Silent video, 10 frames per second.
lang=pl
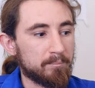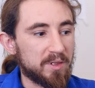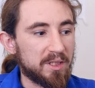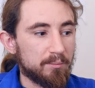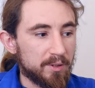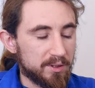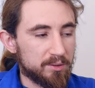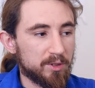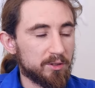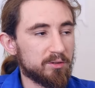Nie ma
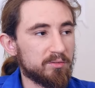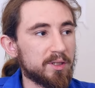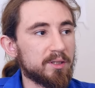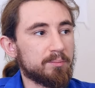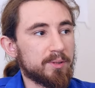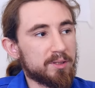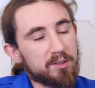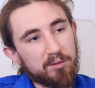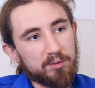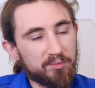też marnowania
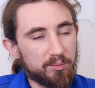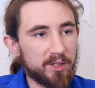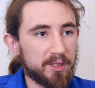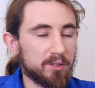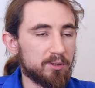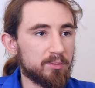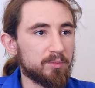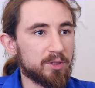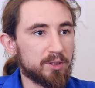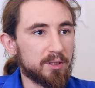paszy, no to wymiar
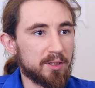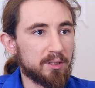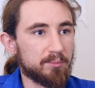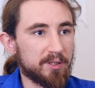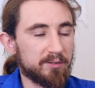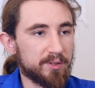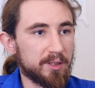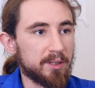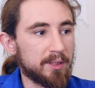ekonomiczny tak naprawdę.